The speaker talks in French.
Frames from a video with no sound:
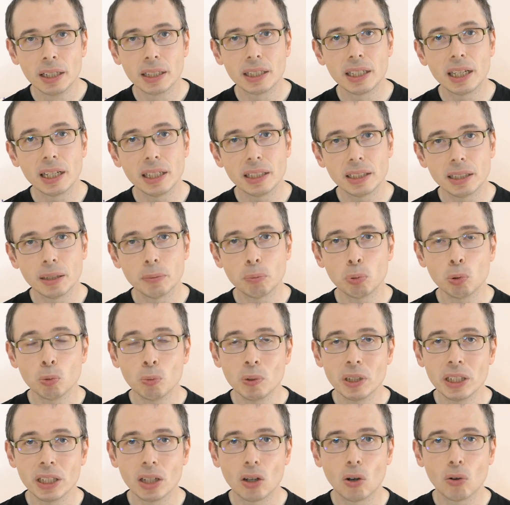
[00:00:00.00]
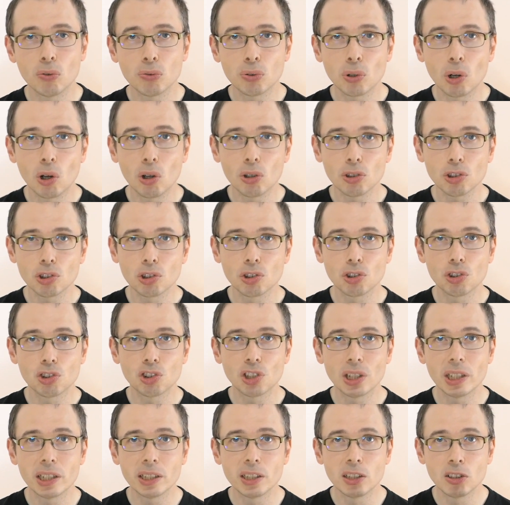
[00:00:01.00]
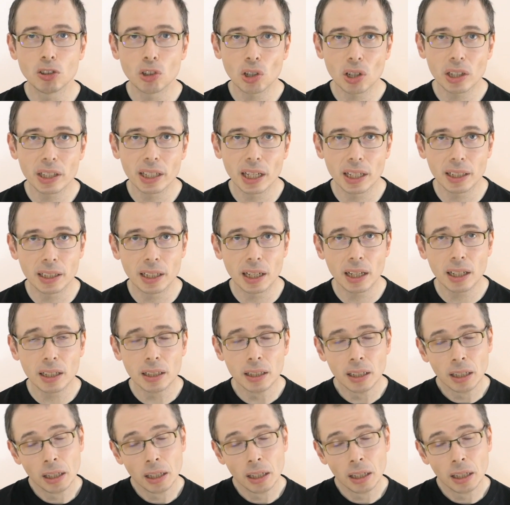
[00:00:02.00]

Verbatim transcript: qui a été publiée en France chez l'éditeur Kana.